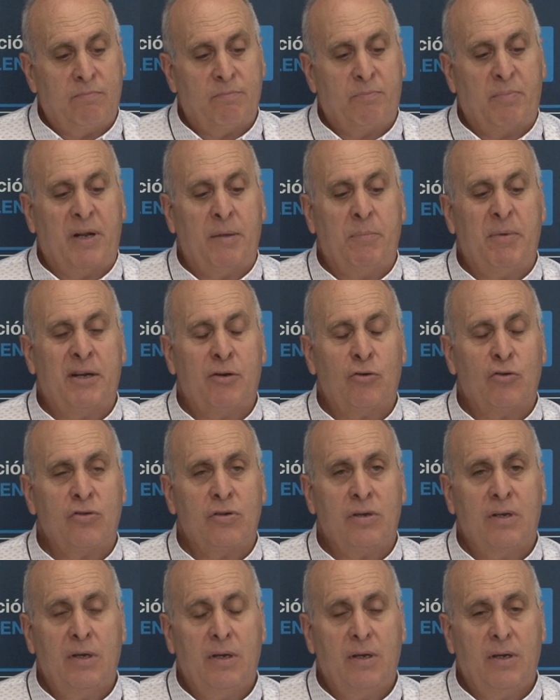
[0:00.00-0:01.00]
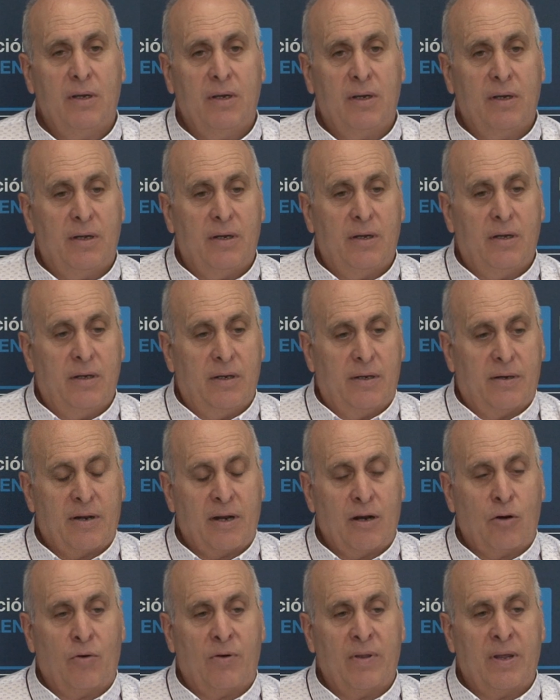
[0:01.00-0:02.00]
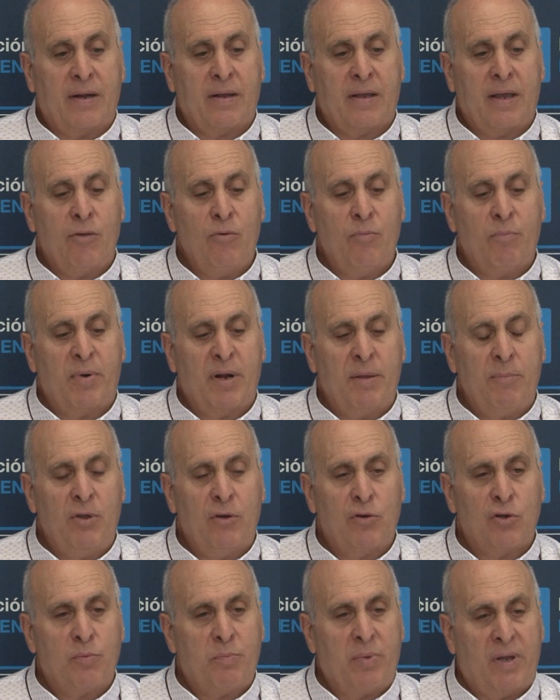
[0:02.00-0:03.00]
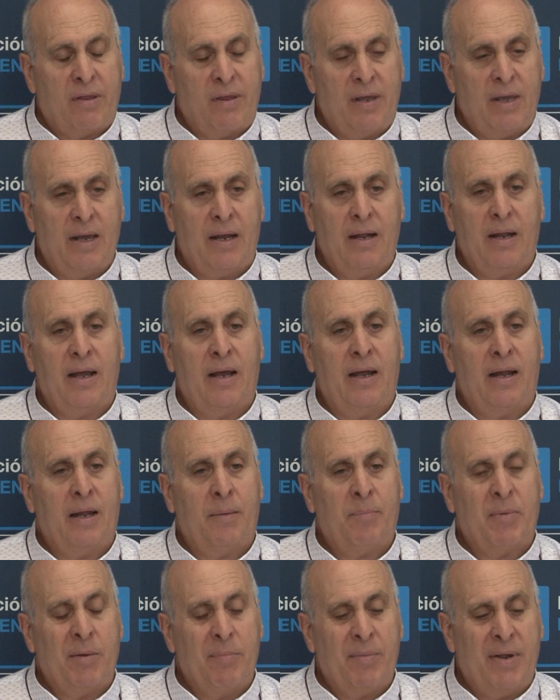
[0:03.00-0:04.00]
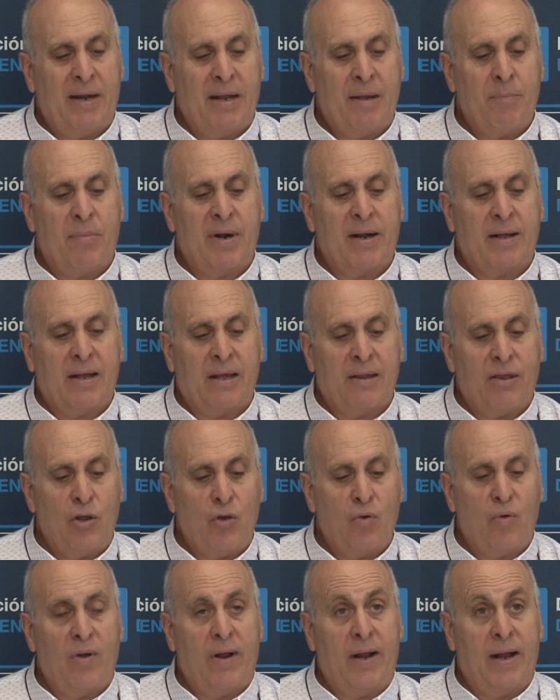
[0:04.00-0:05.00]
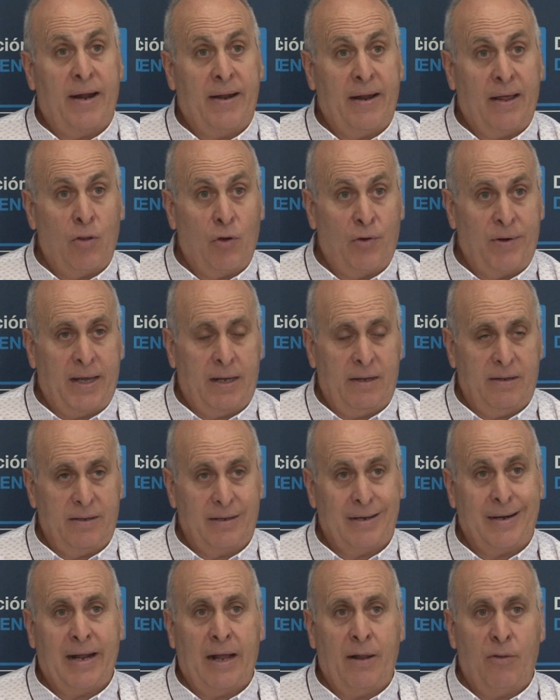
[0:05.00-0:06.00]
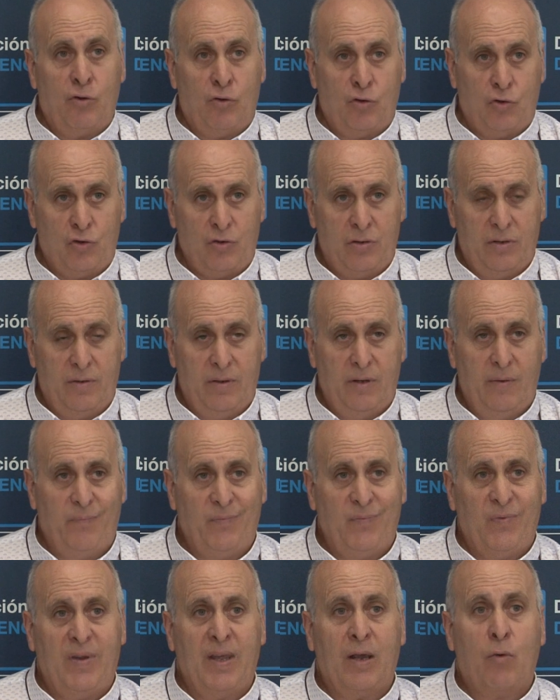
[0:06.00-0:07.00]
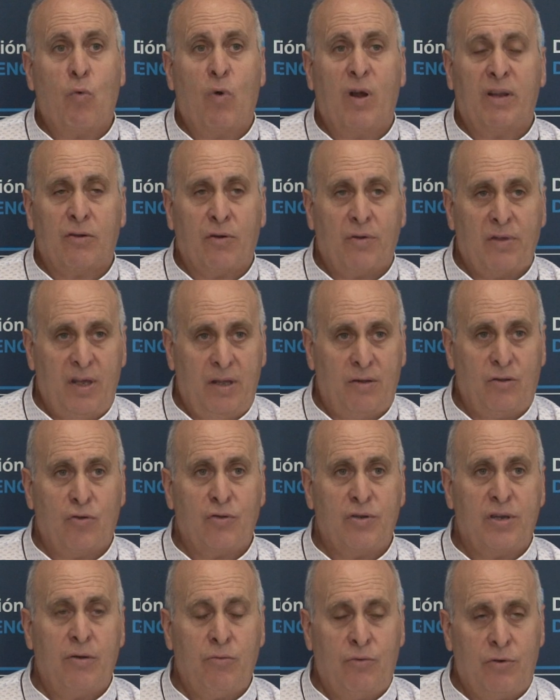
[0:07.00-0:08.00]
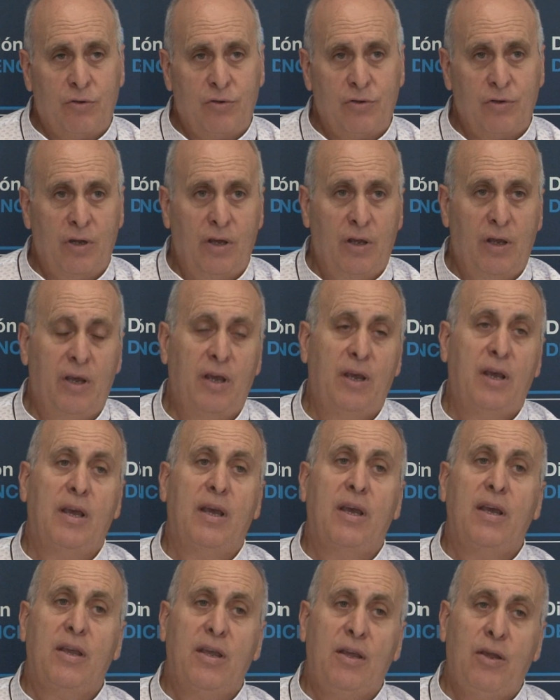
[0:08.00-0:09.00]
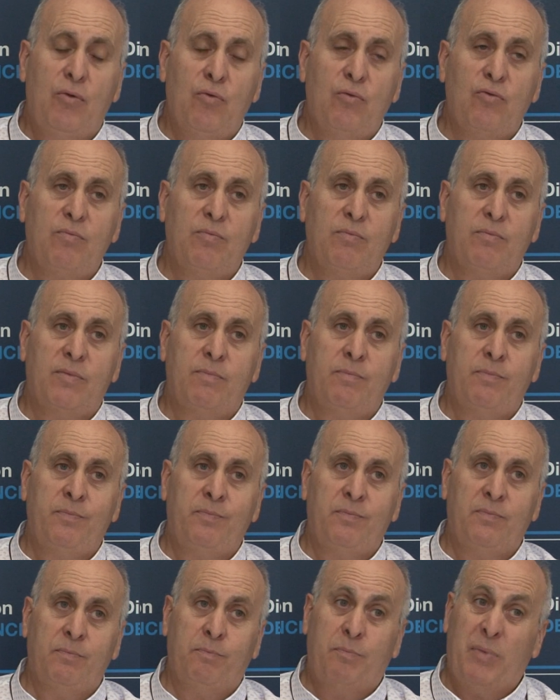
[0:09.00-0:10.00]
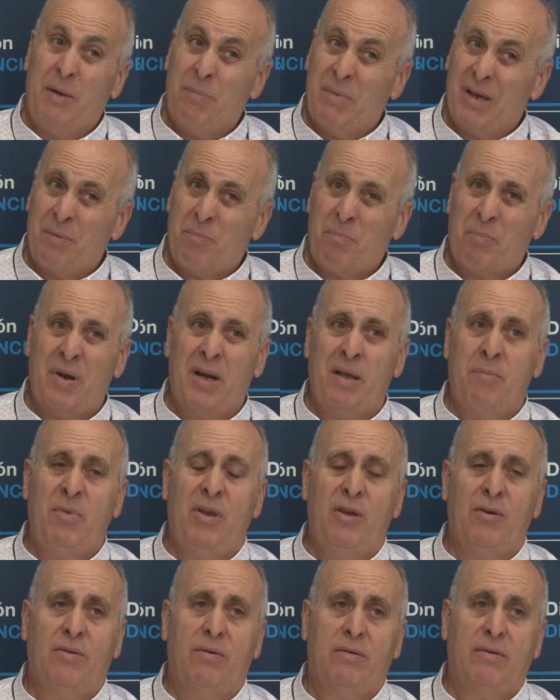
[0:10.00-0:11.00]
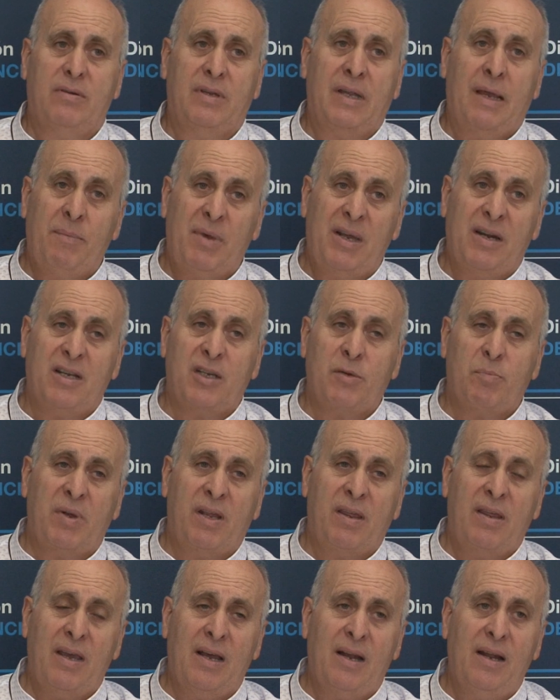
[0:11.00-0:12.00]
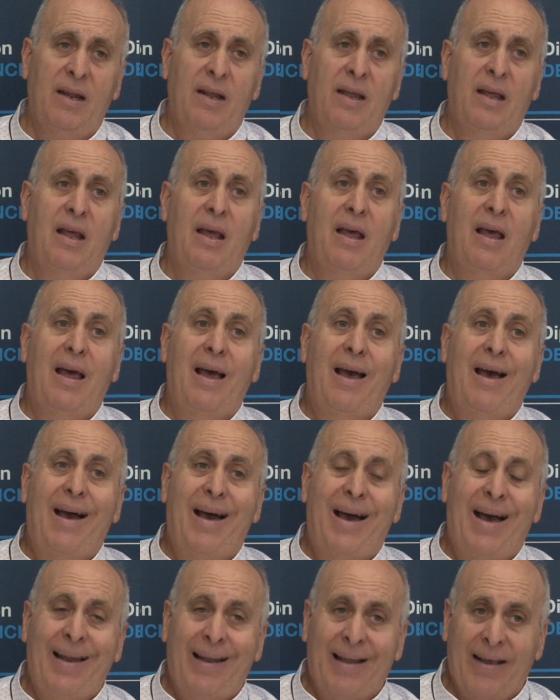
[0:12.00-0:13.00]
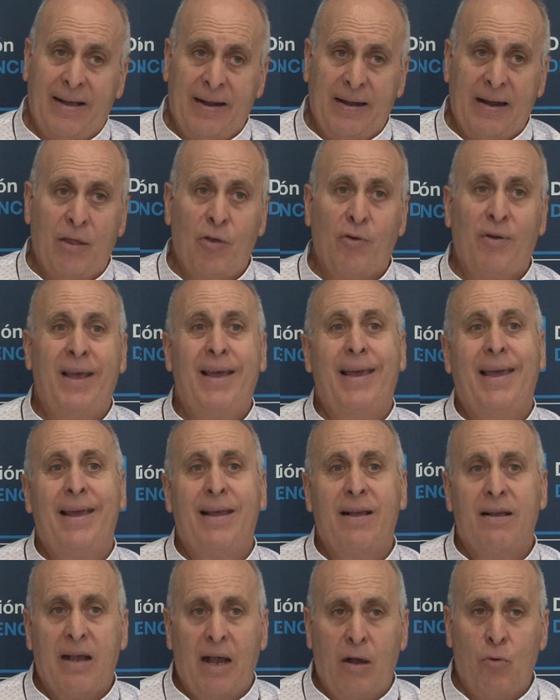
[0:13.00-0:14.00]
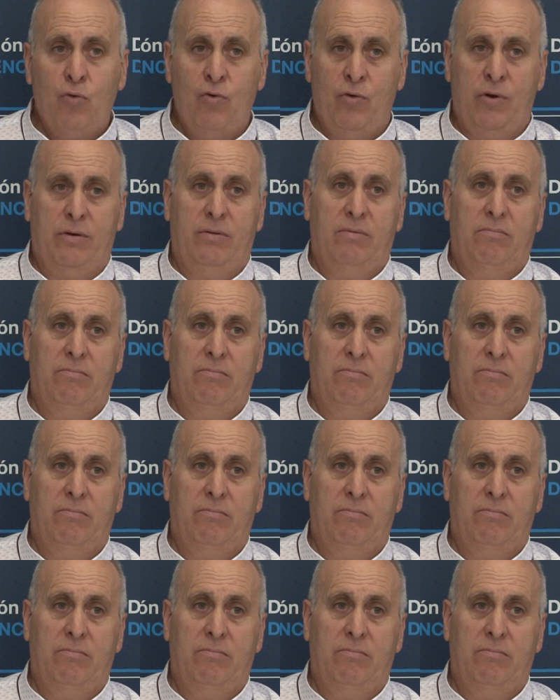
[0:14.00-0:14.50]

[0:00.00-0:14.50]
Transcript: primeros. Recordar que hay un premio especial a la primera embarcación ganadora K2 de 400 euros y un primer premio también especial a la ganadora en K1